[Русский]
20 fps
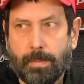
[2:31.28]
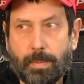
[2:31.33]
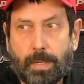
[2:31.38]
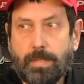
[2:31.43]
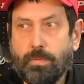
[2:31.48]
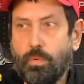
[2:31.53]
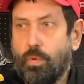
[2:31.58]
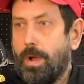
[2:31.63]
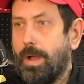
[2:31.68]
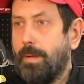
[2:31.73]
И
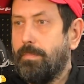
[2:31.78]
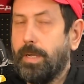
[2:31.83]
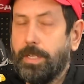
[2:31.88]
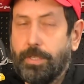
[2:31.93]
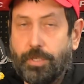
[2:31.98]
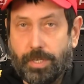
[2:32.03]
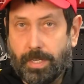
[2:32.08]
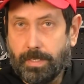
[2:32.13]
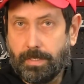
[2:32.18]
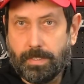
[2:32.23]
поэтому
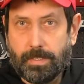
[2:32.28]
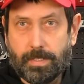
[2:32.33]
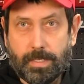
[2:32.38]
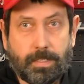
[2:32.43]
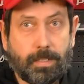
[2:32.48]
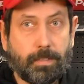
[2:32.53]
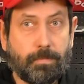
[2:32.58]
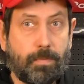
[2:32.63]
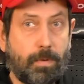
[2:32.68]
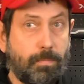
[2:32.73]
обращайтесь.
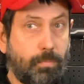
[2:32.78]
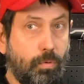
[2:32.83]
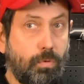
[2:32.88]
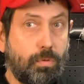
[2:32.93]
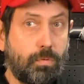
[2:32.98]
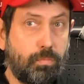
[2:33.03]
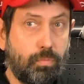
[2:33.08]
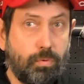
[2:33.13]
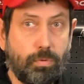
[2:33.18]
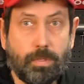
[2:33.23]
Этот
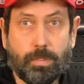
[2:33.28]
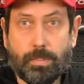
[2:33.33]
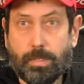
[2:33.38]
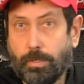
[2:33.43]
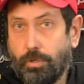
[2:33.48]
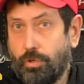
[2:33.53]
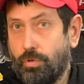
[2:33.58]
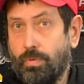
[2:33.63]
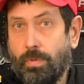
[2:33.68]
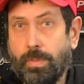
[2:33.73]
вопрос будет
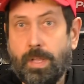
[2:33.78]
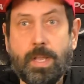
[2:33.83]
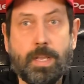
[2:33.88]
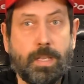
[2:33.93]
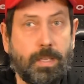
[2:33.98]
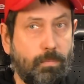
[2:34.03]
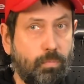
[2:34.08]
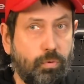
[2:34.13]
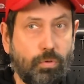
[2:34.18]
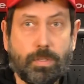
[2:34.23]
решен.
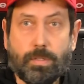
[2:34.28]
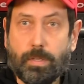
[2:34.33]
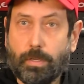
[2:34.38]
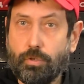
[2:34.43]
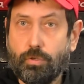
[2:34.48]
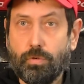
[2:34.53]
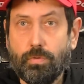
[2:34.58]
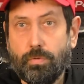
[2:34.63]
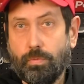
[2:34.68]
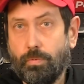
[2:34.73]
И будет
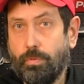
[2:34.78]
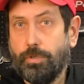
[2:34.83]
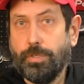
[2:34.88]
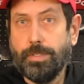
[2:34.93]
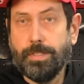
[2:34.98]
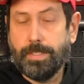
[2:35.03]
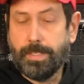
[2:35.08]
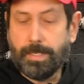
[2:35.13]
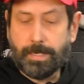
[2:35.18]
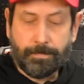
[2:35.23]
решен
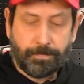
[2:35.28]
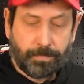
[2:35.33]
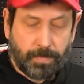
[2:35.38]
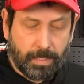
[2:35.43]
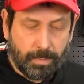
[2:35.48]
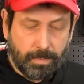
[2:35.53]
очень сильно.